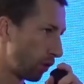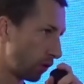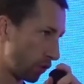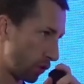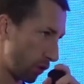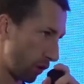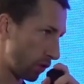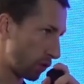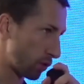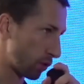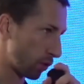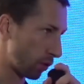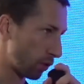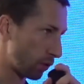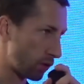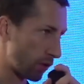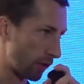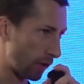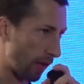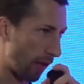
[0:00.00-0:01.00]
ce ne sono
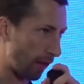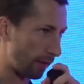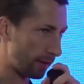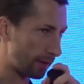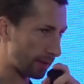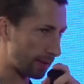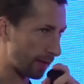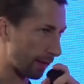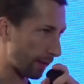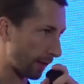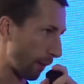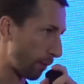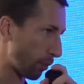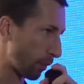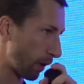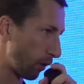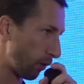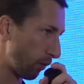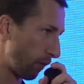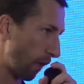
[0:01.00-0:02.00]
già tante start-up
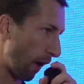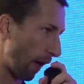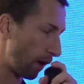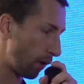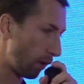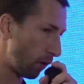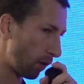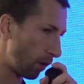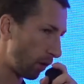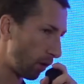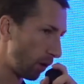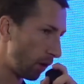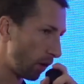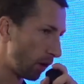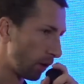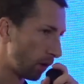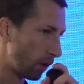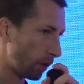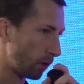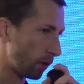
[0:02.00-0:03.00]
che lo fanno,
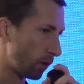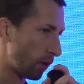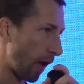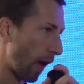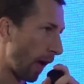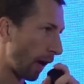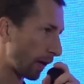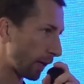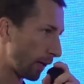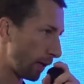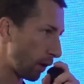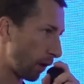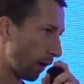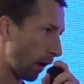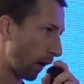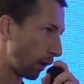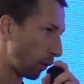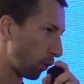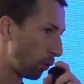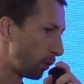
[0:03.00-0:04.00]
anche in,
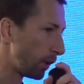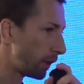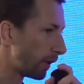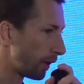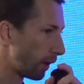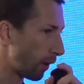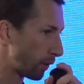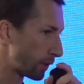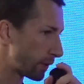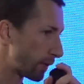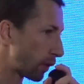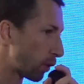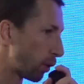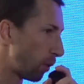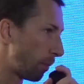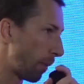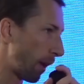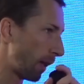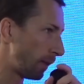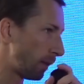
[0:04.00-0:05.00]
alcuni dei nostri
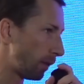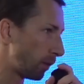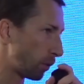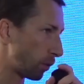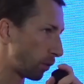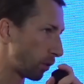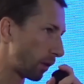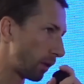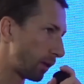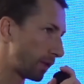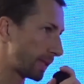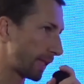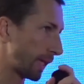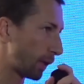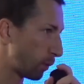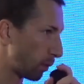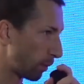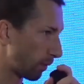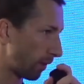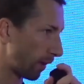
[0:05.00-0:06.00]
competitor
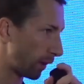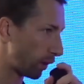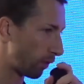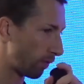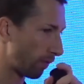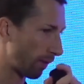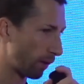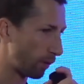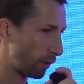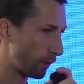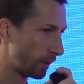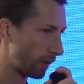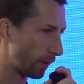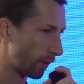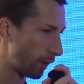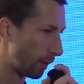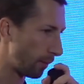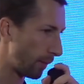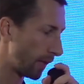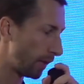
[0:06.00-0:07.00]
stanno provando a farlo
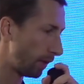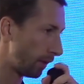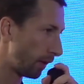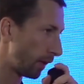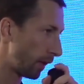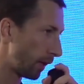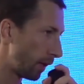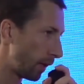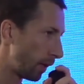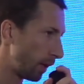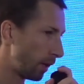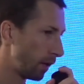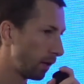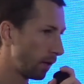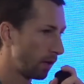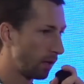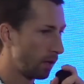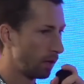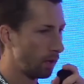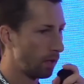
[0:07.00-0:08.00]
internamente
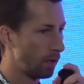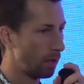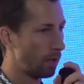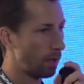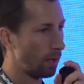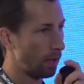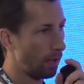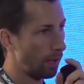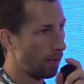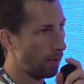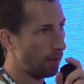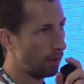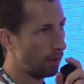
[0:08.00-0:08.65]
eh,